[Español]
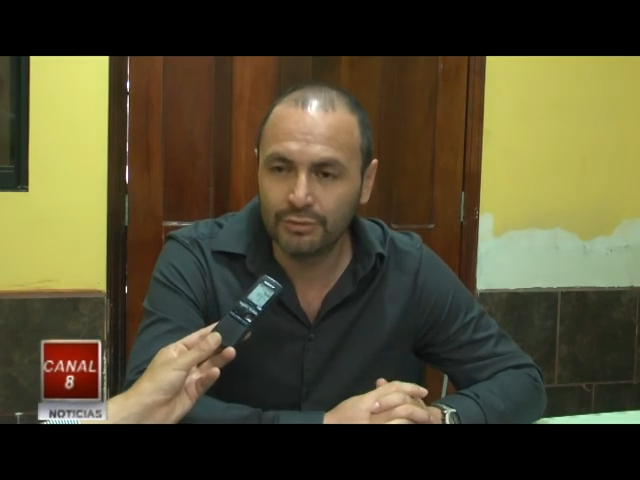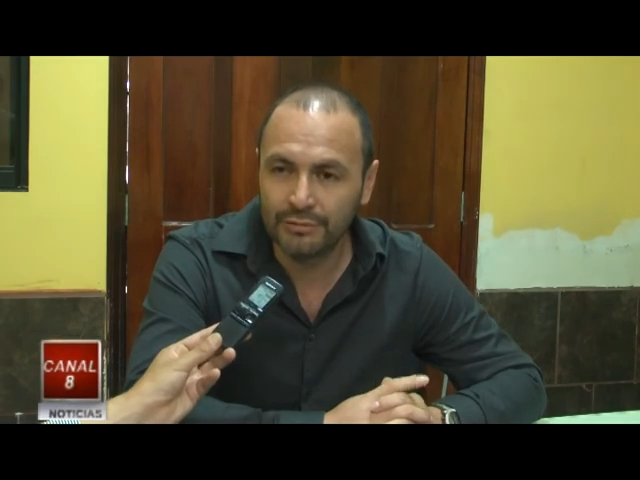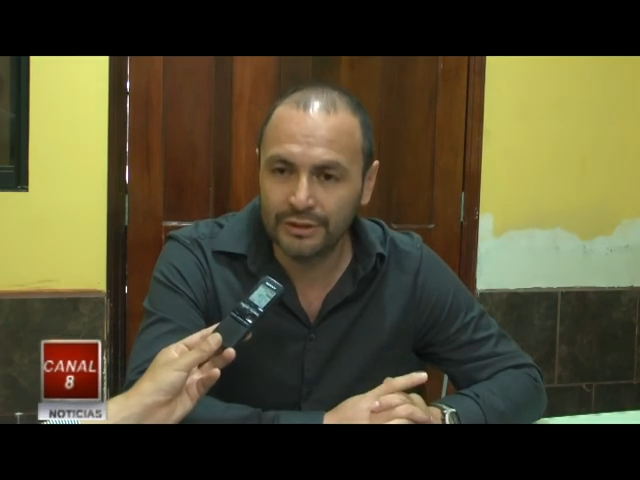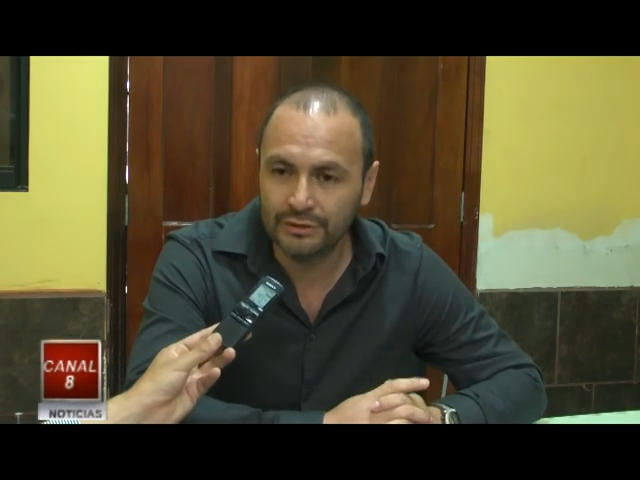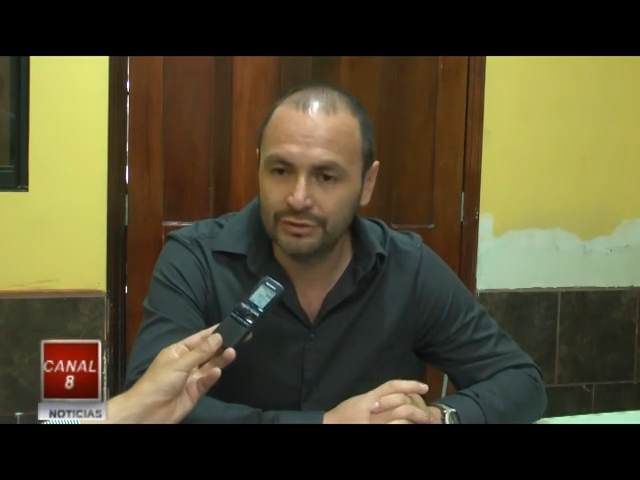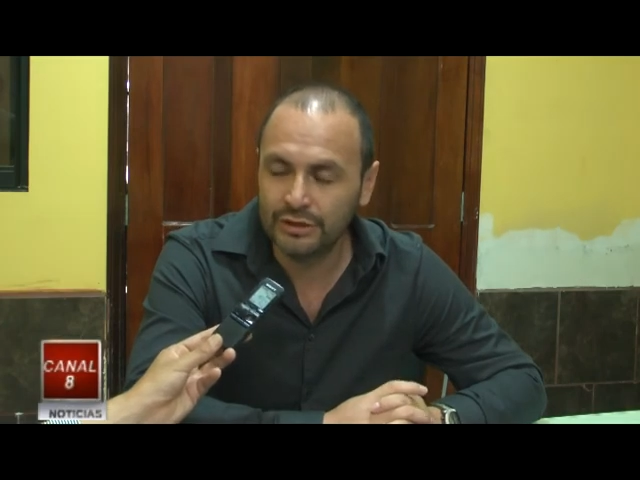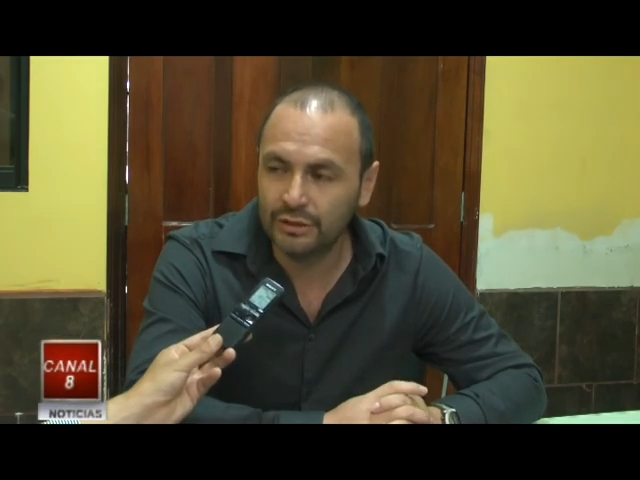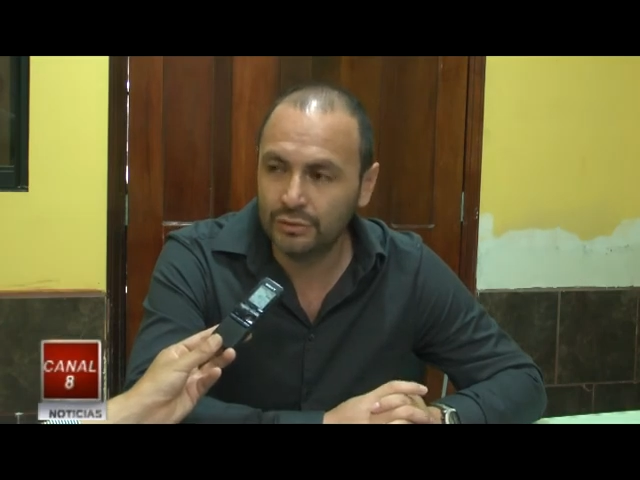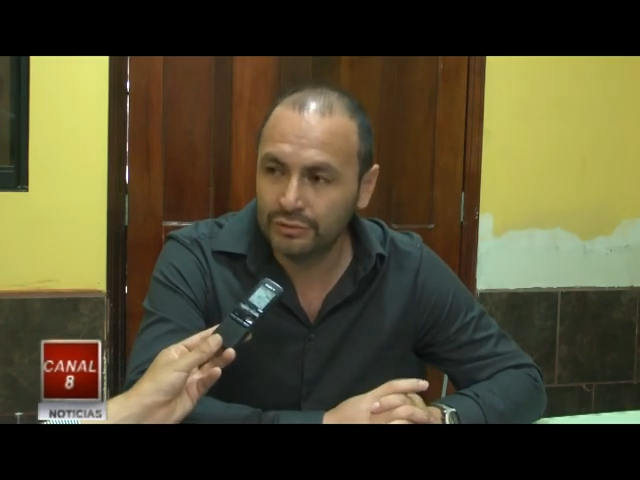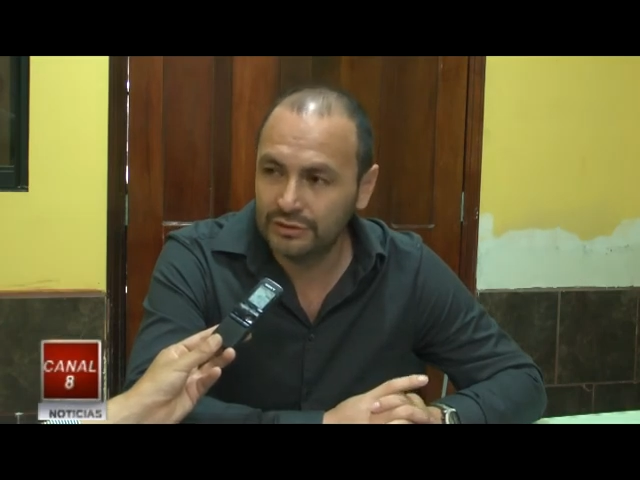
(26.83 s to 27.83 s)
momento
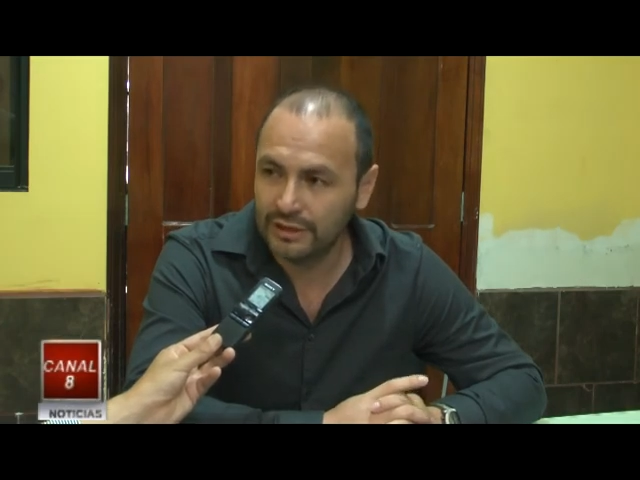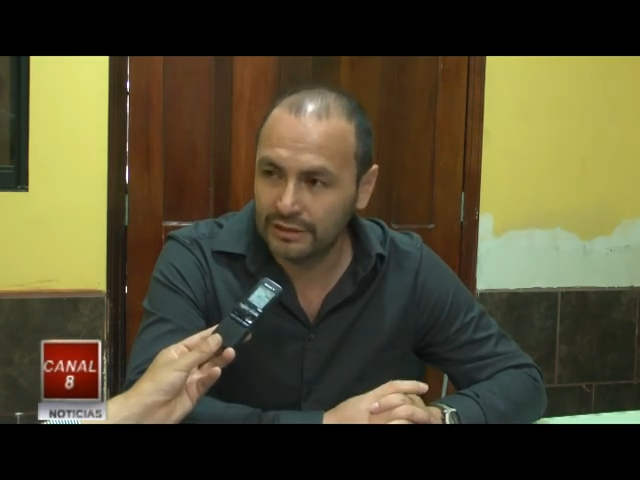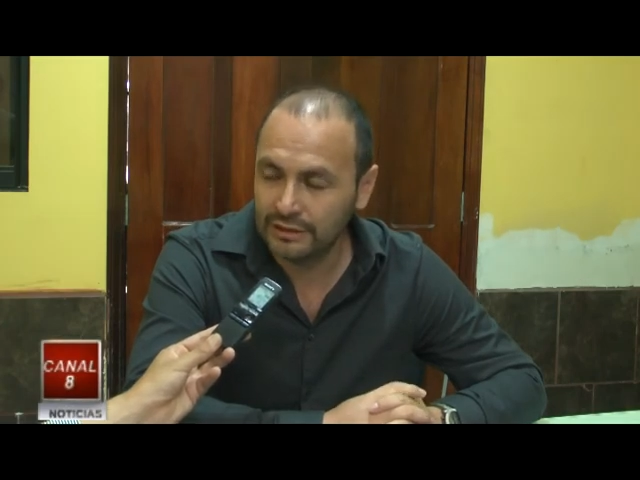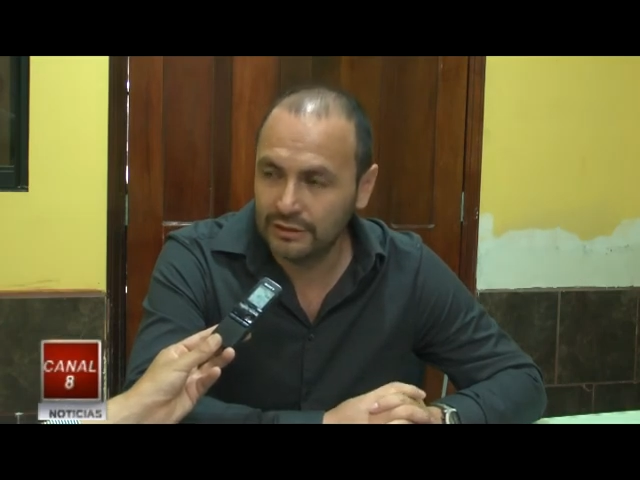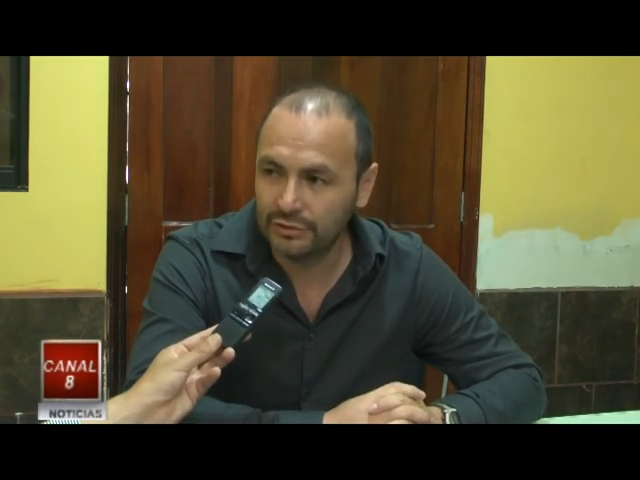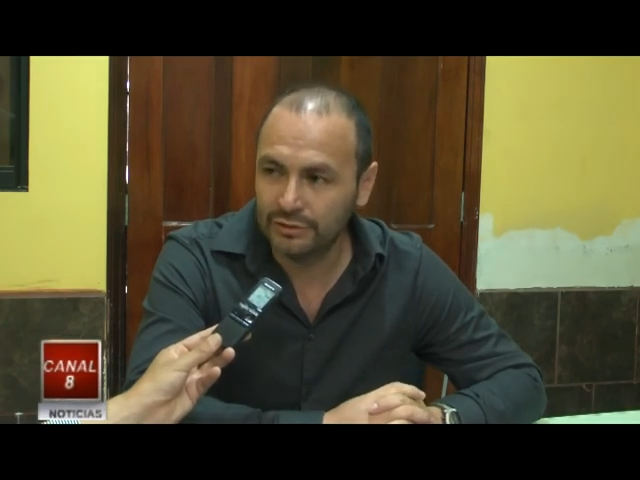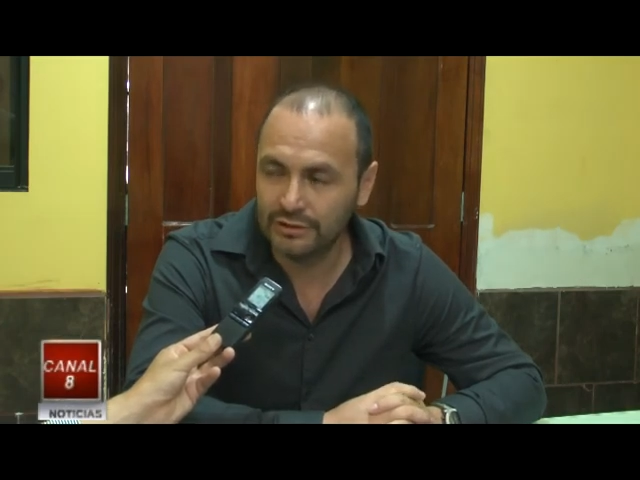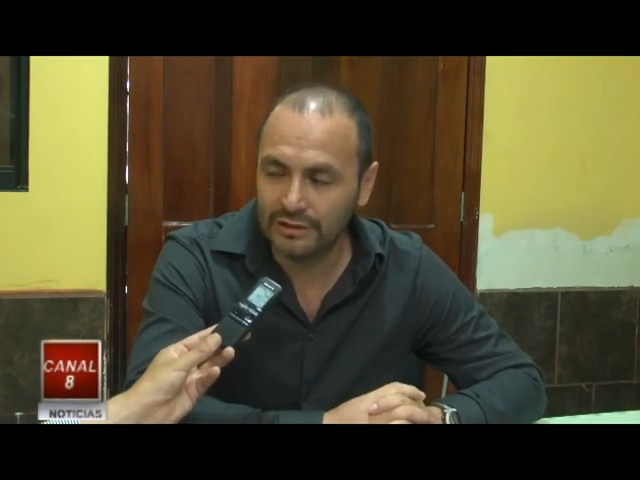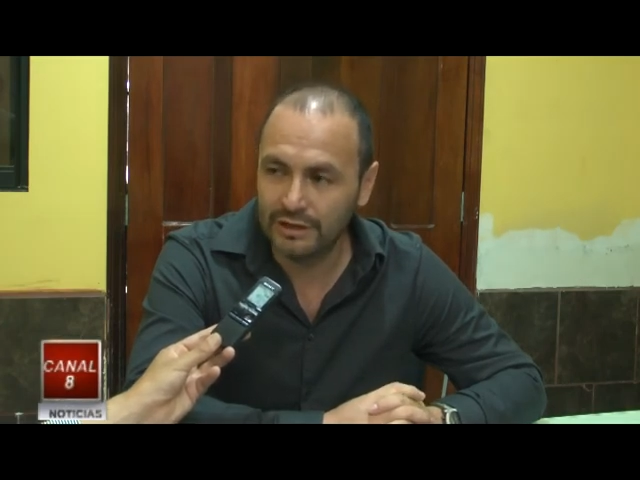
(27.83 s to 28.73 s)
ningún técnico ni de